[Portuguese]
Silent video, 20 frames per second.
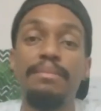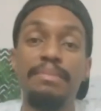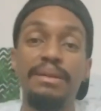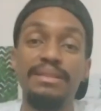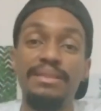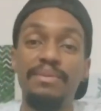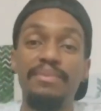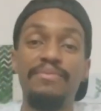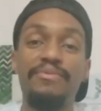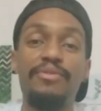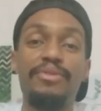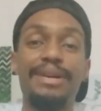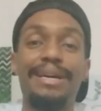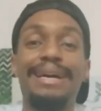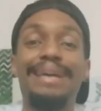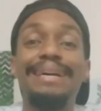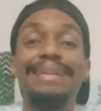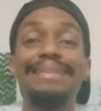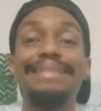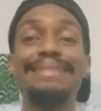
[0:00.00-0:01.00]
Mas vamos
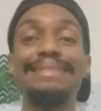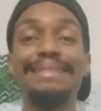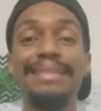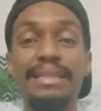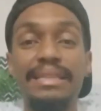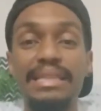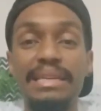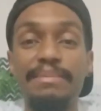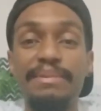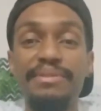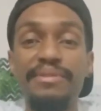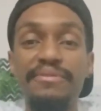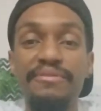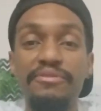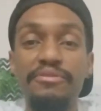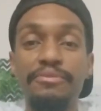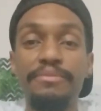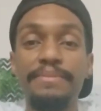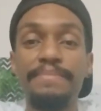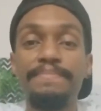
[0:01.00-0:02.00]
focar na trama do
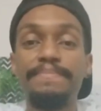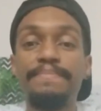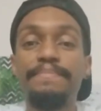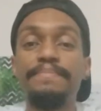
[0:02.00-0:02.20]
filme.